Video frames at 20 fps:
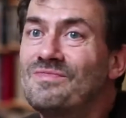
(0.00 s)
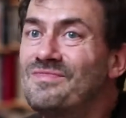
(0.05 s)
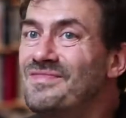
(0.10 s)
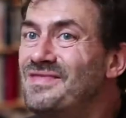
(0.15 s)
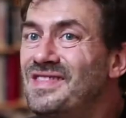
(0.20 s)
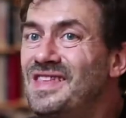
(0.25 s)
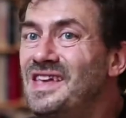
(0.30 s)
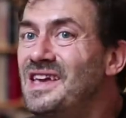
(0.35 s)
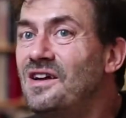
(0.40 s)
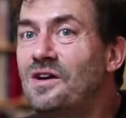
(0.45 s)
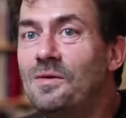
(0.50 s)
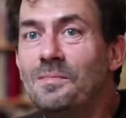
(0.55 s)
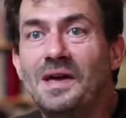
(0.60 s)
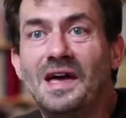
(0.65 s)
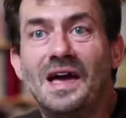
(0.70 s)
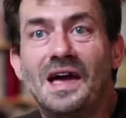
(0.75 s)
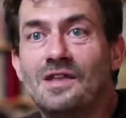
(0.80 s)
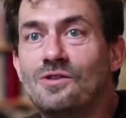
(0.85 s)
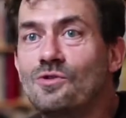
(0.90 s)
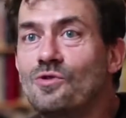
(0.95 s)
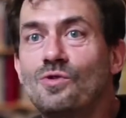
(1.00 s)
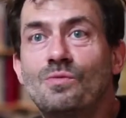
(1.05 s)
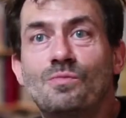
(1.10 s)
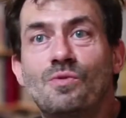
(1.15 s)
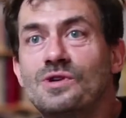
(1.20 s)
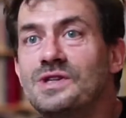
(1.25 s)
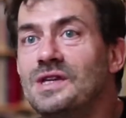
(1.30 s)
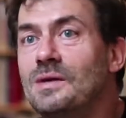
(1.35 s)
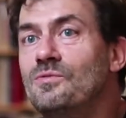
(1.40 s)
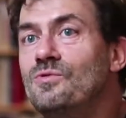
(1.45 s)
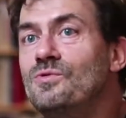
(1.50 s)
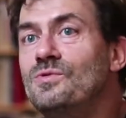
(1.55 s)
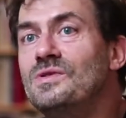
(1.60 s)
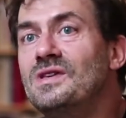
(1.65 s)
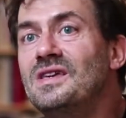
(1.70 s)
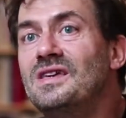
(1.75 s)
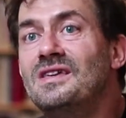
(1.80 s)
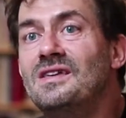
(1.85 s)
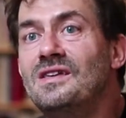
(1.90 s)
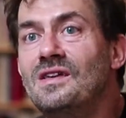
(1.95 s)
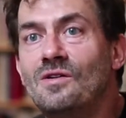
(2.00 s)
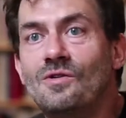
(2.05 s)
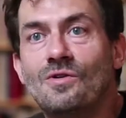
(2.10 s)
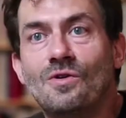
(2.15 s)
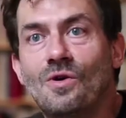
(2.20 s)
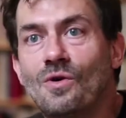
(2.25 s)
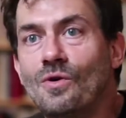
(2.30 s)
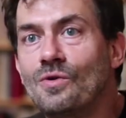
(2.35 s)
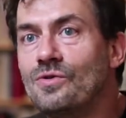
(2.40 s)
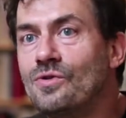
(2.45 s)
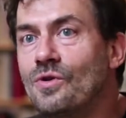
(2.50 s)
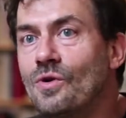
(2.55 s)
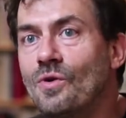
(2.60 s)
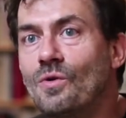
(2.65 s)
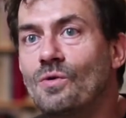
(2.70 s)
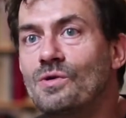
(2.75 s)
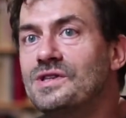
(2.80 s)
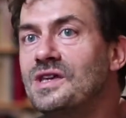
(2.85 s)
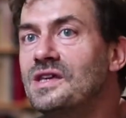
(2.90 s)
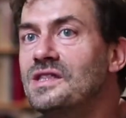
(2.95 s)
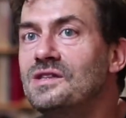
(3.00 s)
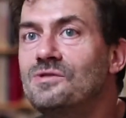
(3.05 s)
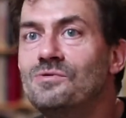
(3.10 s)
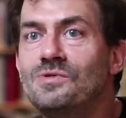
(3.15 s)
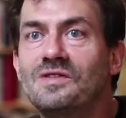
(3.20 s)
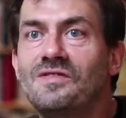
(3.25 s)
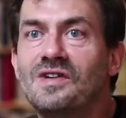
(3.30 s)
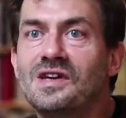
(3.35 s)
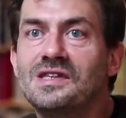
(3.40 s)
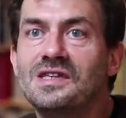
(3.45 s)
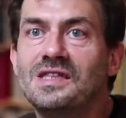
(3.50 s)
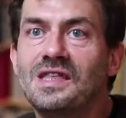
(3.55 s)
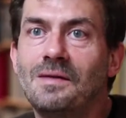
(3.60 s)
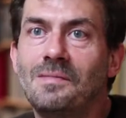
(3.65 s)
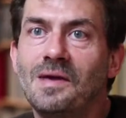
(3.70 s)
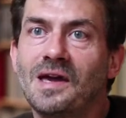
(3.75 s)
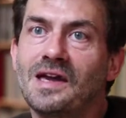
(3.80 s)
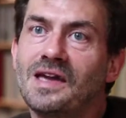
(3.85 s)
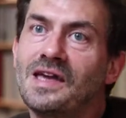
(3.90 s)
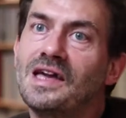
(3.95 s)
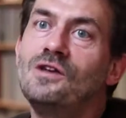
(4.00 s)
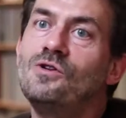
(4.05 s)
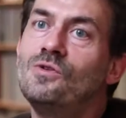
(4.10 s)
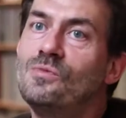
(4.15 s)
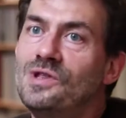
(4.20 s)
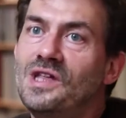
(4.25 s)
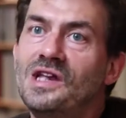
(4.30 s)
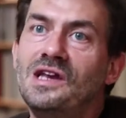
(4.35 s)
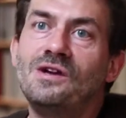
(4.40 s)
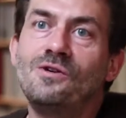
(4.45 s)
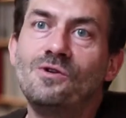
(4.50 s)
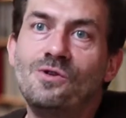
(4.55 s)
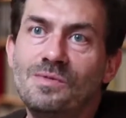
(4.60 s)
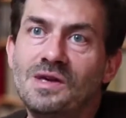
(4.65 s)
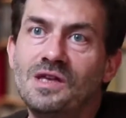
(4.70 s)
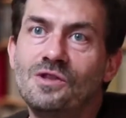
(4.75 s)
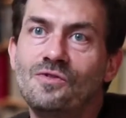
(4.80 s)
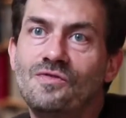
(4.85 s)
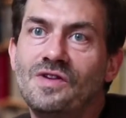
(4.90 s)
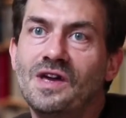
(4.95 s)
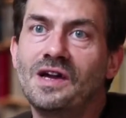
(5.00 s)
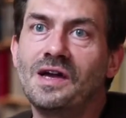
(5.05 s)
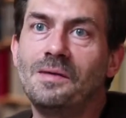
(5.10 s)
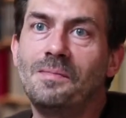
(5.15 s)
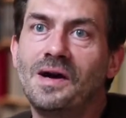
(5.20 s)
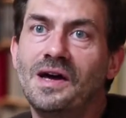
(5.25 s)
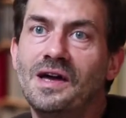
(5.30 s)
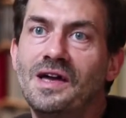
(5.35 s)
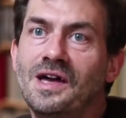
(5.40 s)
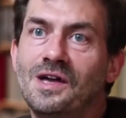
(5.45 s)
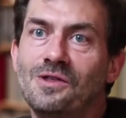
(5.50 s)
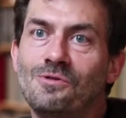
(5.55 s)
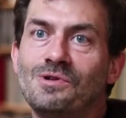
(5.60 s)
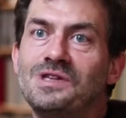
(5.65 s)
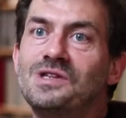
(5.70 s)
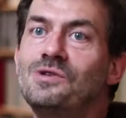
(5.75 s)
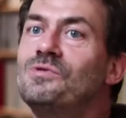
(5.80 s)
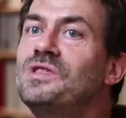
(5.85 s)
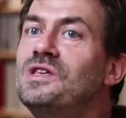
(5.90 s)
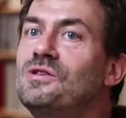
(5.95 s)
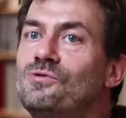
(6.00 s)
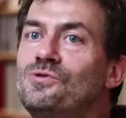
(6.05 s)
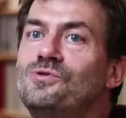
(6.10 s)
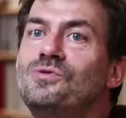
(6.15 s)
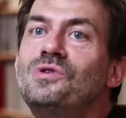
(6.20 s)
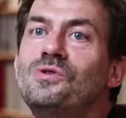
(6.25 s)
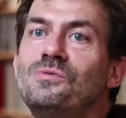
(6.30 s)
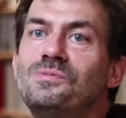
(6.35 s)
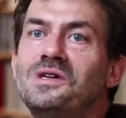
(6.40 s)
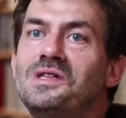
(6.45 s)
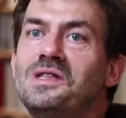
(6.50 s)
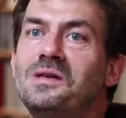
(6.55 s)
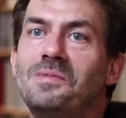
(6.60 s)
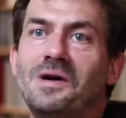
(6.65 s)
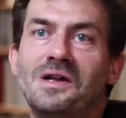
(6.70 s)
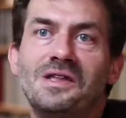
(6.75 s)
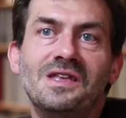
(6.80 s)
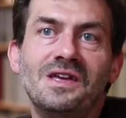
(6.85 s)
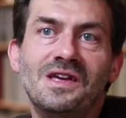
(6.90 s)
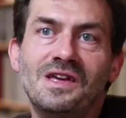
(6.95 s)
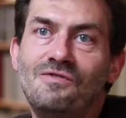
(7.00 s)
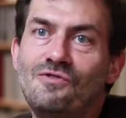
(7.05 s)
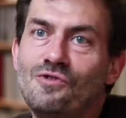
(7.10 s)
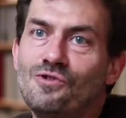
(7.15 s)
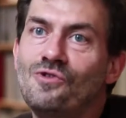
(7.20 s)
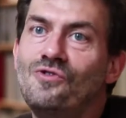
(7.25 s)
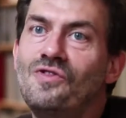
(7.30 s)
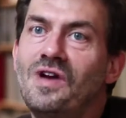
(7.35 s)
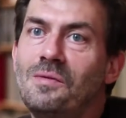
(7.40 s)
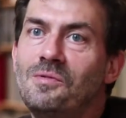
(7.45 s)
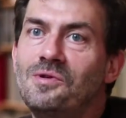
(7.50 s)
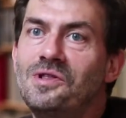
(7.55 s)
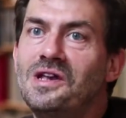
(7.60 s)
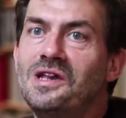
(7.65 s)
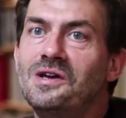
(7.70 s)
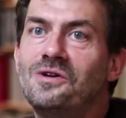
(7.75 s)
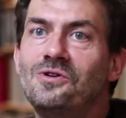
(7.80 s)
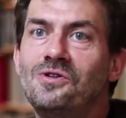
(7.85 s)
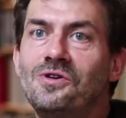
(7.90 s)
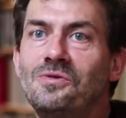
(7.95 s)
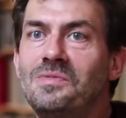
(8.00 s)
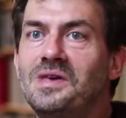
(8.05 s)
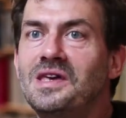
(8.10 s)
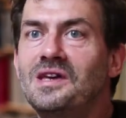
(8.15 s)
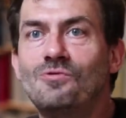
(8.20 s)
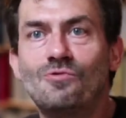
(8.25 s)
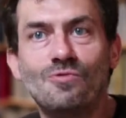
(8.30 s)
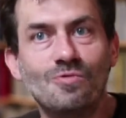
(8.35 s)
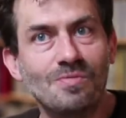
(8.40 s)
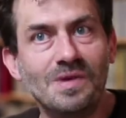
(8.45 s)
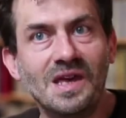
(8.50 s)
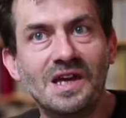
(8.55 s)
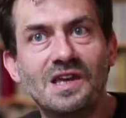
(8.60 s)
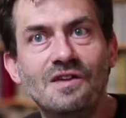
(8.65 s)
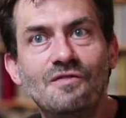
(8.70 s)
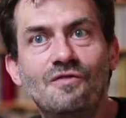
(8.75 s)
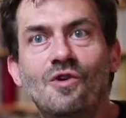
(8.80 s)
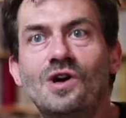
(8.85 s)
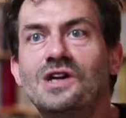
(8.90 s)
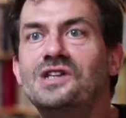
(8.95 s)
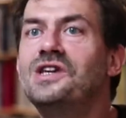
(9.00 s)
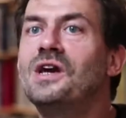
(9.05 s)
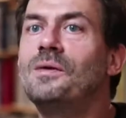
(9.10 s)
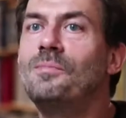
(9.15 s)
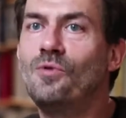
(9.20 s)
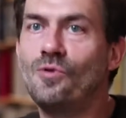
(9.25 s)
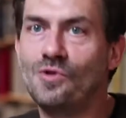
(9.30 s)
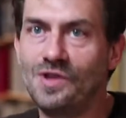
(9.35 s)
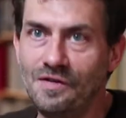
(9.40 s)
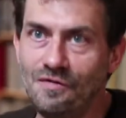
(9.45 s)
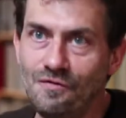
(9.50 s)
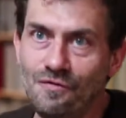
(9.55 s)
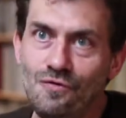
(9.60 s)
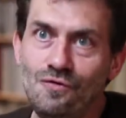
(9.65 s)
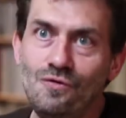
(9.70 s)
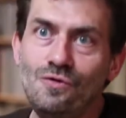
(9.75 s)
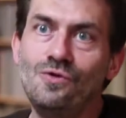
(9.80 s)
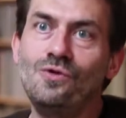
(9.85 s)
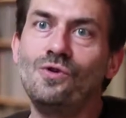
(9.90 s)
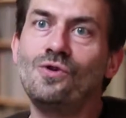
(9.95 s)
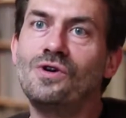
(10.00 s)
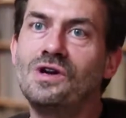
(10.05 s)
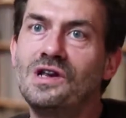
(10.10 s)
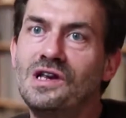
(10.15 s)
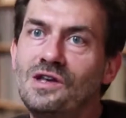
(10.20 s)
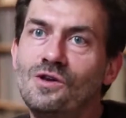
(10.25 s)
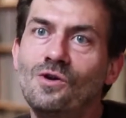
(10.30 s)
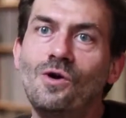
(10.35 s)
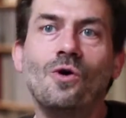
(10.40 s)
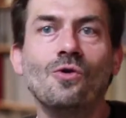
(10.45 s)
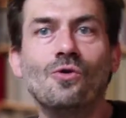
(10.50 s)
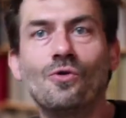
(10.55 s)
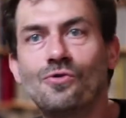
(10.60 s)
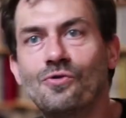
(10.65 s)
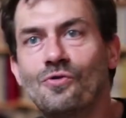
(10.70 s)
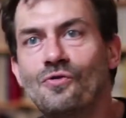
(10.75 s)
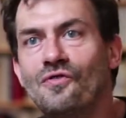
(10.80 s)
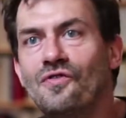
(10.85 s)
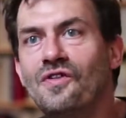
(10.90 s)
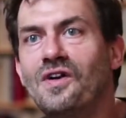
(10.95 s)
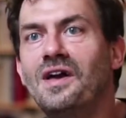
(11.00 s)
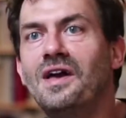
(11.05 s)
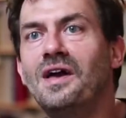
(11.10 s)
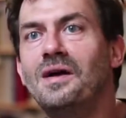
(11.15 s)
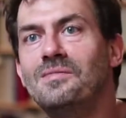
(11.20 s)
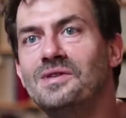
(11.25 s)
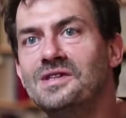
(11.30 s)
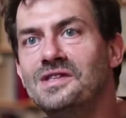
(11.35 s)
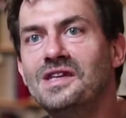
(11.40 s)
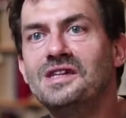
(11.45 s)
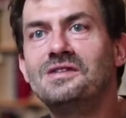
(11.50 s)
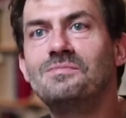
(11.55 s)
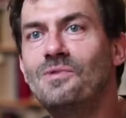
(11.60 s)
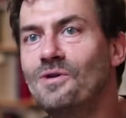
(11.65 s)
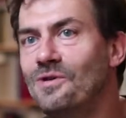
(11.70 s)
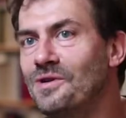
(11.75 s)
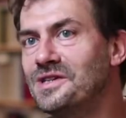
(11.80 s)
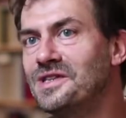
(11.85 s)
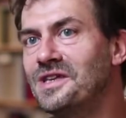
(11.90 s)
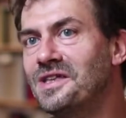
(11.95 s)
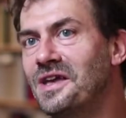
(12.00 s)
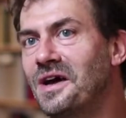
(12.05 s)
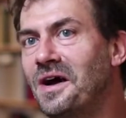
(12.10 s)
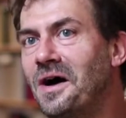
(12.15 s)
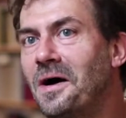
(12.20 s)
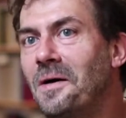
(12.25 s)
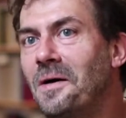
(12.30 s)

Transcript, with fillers: né comme un truc pour s'amuser euh, au sein des universités américaines, le modèle économique ne vient qu'après. Donc si on est tout de suite obsédé par l'idée qu'il faut trouver un modèle économique, ou bien qu'il faut agir pour des futurs clients dont on fait un business plan, etc.,